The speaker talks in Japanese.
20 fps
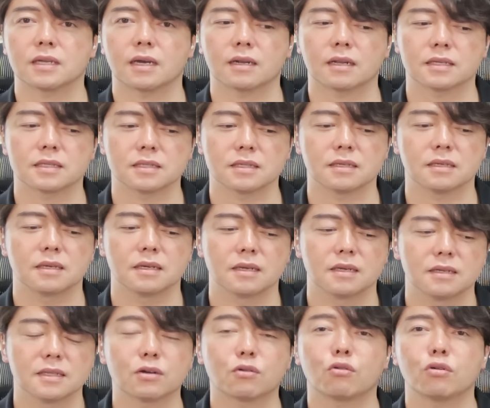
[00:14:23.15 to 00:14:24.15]
な話。
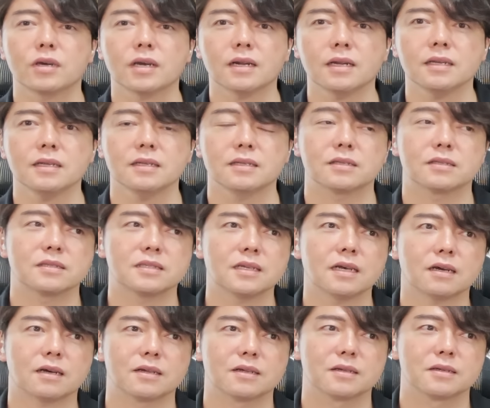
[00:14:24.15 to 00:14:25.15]
で、これがね、
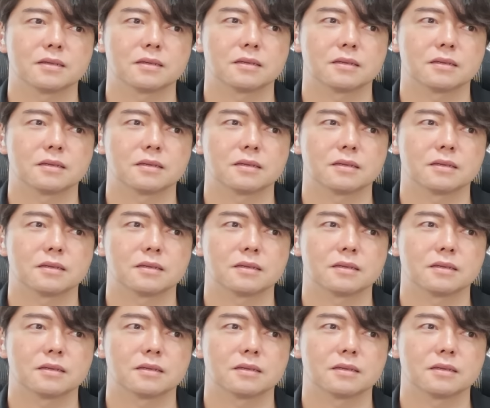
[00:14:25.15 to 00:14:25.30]
じゃあ、